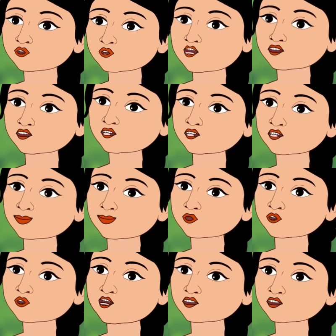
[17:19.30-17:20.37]
এখন থেকে
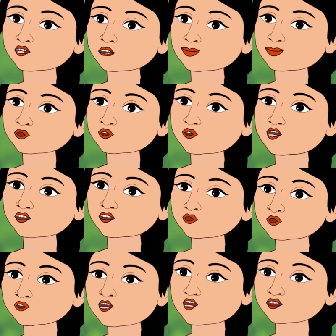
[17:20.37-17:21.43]
আমাদের সব অভাব
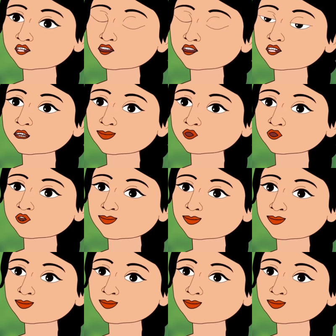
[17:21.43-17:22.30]
চলে যাবে বাবা